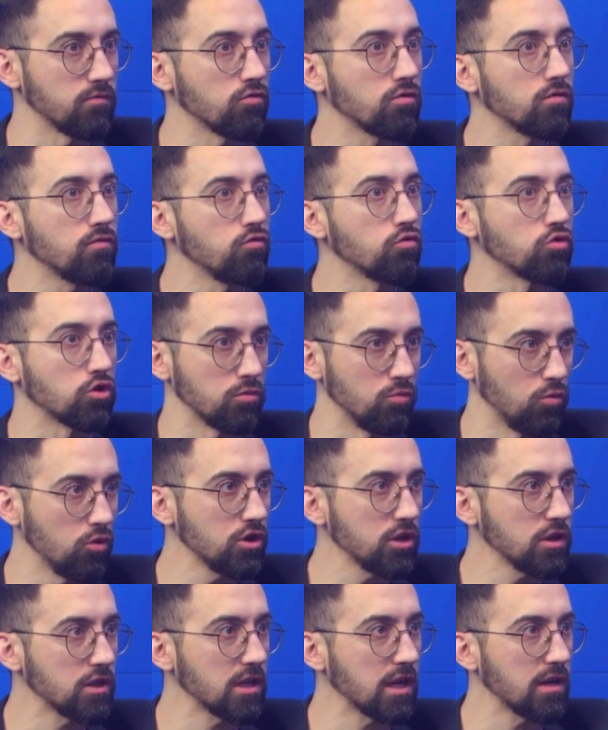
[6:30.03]
Вот ВУЗ
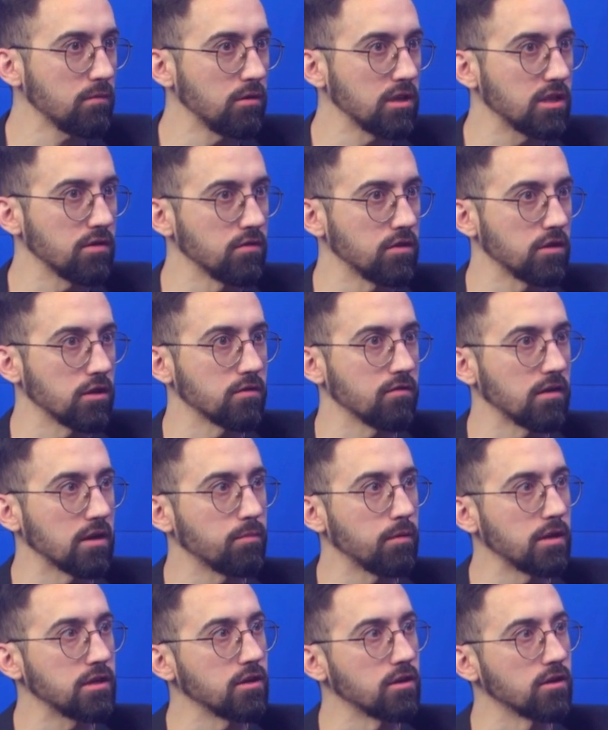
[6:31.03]
может зарабатывать со своих
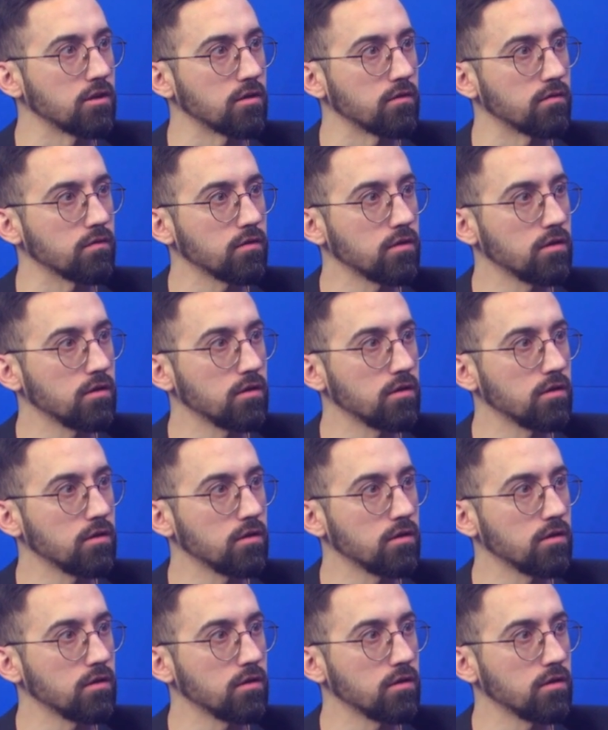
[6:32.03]
патентов?